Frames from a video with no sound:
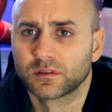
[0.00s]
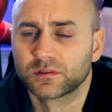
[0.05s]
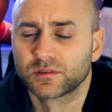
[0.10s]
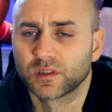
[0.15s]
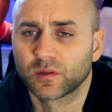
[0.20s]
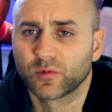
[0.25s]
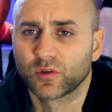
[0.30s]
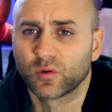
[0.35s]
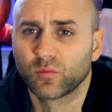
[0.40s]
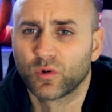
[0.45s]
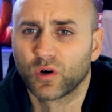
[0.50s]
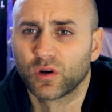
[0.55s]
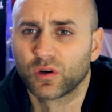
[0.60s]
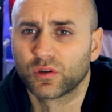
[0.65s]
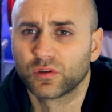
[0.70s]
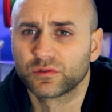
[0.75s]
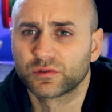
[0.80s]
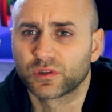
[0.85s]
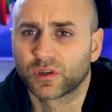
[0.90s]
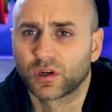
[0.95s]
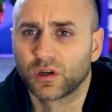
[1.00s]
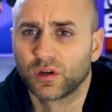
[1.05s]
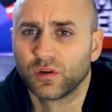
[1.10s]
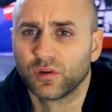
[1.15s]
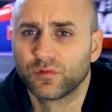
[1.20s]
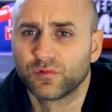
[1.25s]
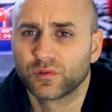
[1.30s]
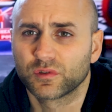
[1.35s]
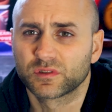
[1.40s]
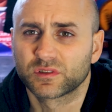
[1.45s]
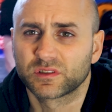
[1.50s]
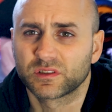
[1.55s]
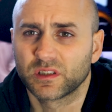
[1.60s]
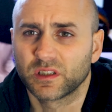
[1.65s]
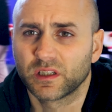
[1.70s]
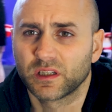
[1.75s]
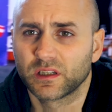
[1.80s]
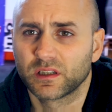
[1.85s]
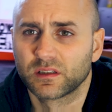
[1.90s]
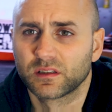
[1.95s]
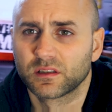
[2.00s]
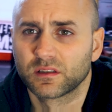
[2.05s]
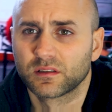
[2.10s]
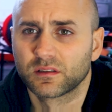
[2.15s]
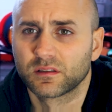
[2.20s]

C'è pure un buon controllo, forse